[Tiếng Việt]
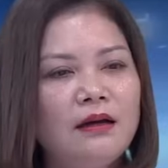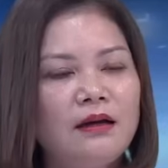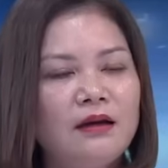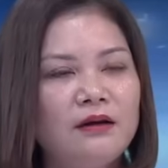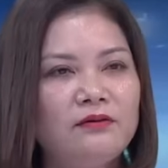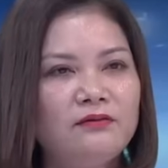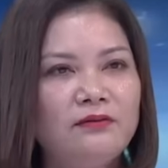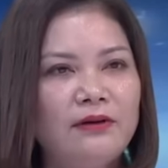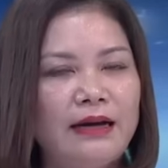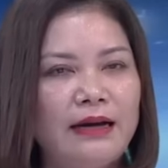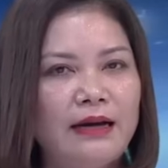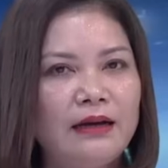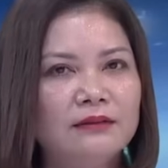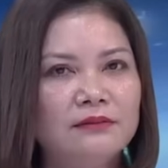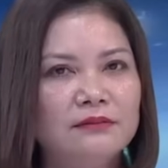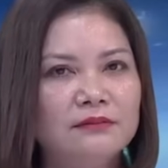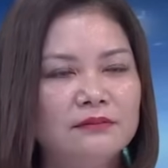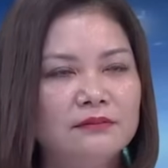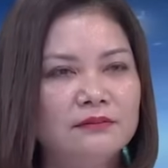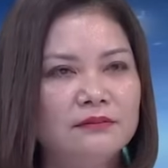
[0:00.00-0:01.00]
à, và
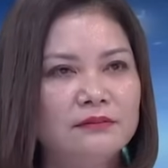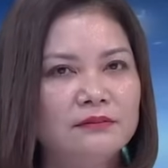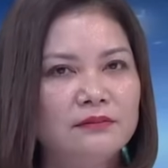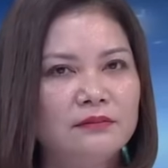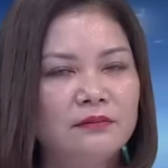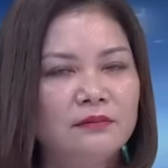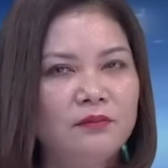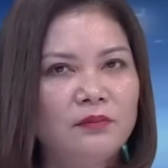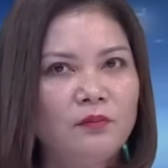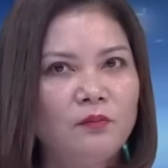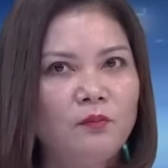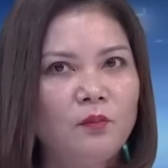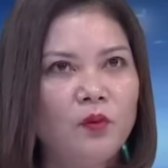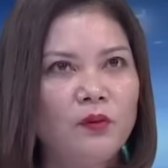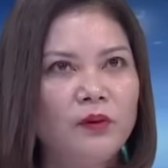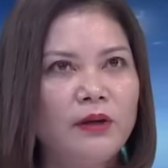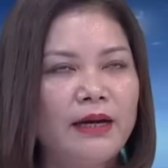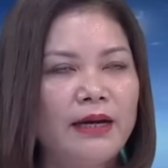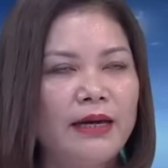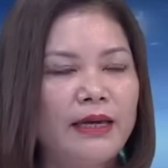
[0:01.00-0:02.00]
một